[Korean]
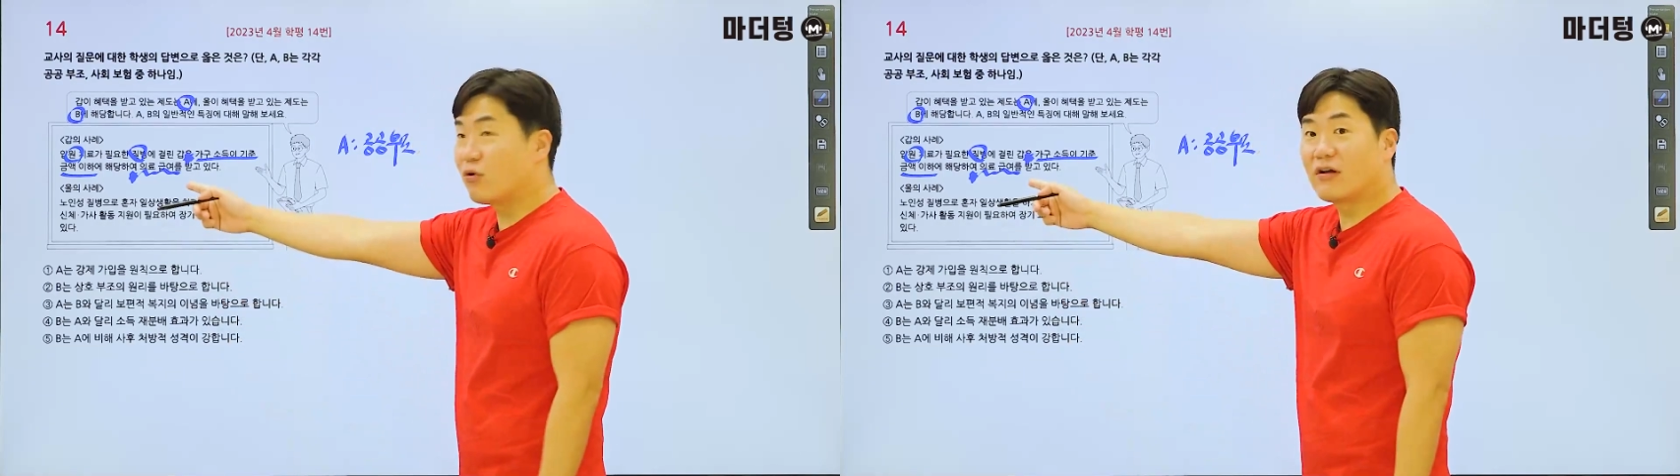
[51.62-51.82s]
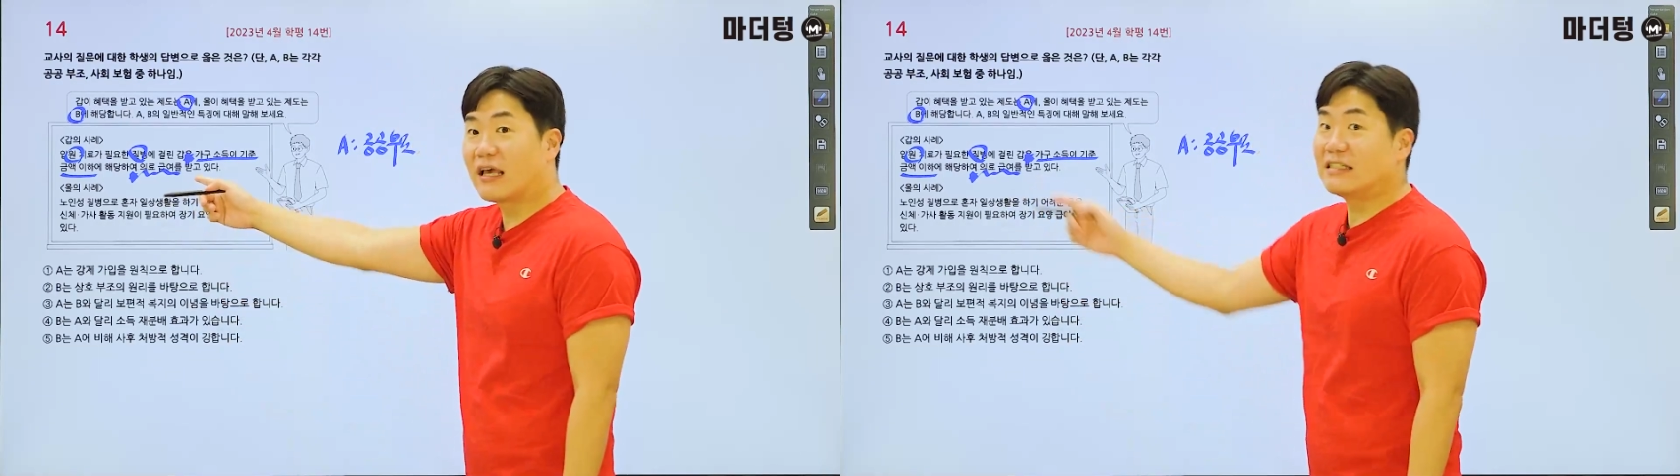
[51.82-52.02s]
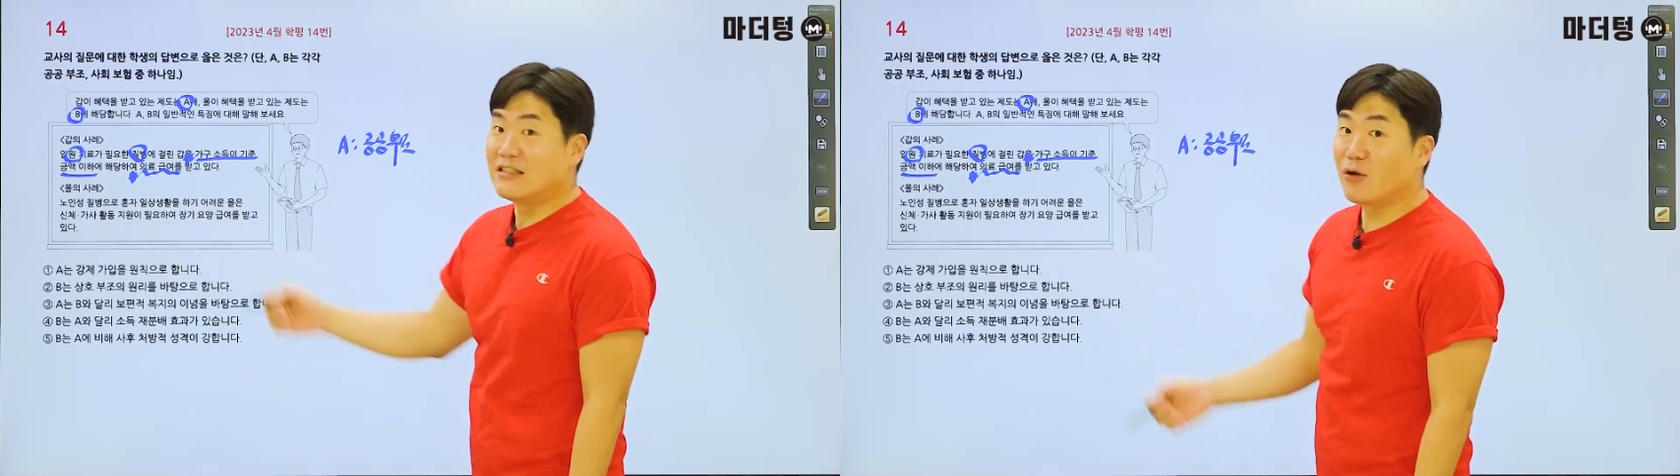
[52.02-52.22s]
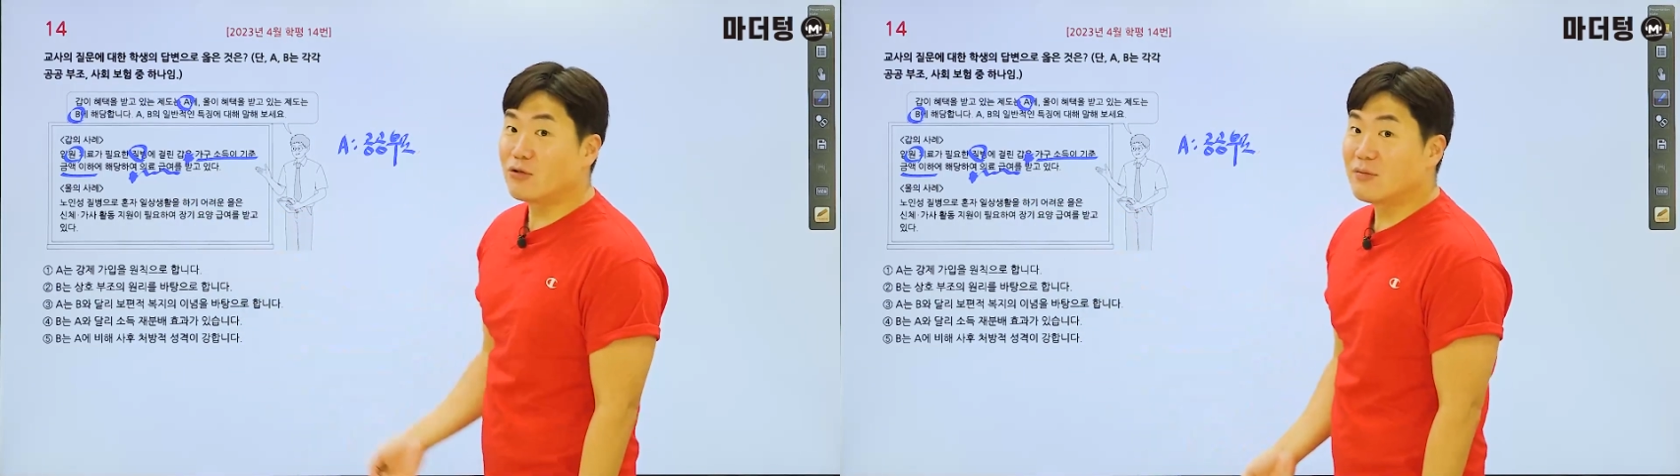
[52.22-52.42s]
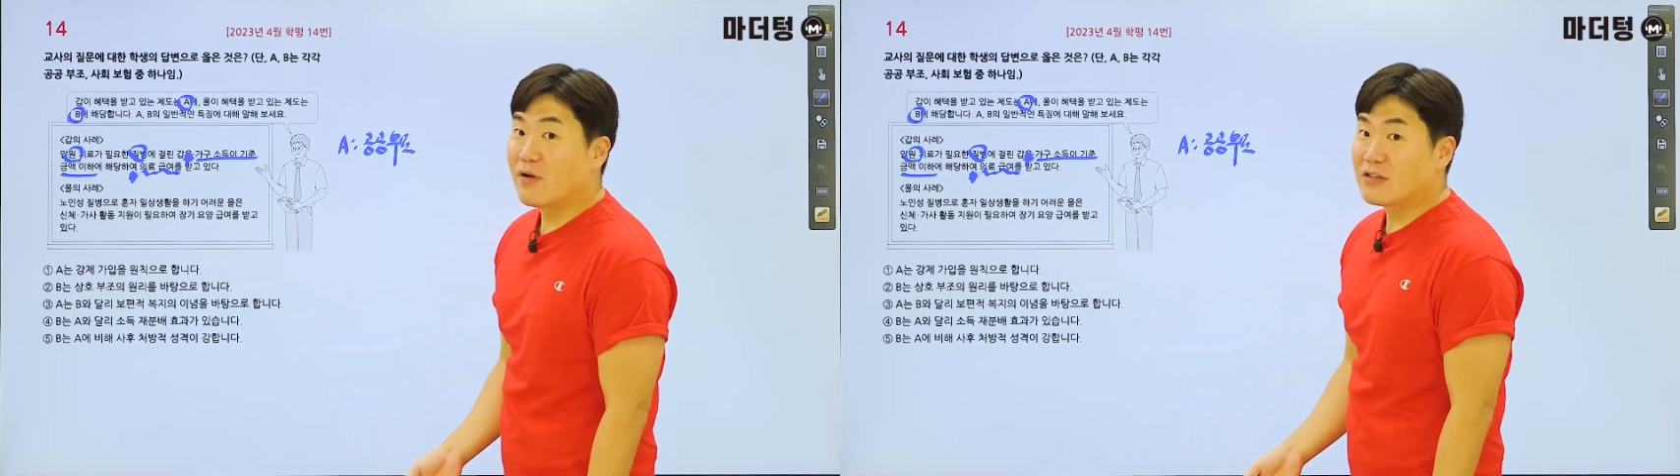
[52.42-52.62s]
또 이렇게
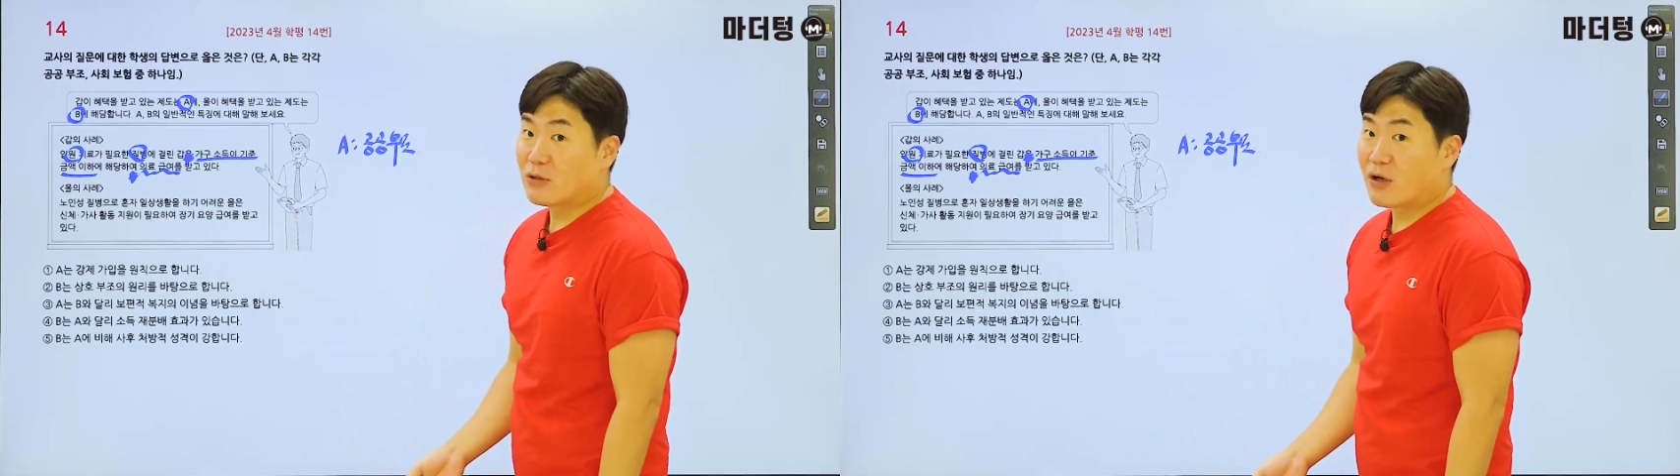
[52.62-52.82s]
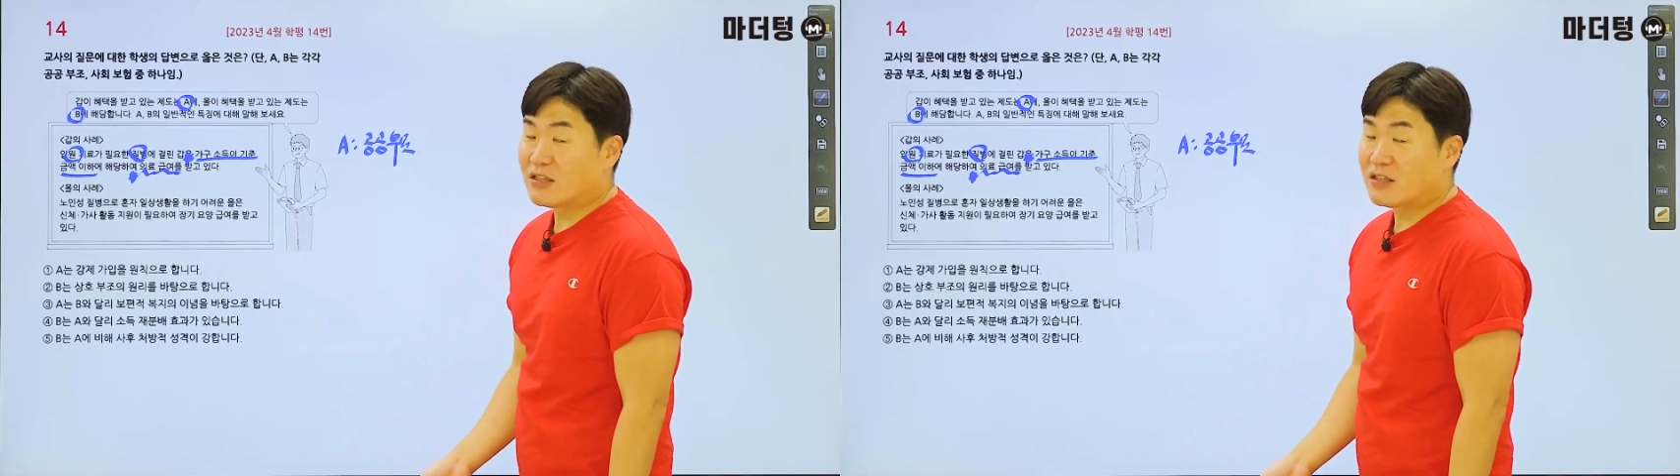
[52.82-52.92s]
의료급여 제도가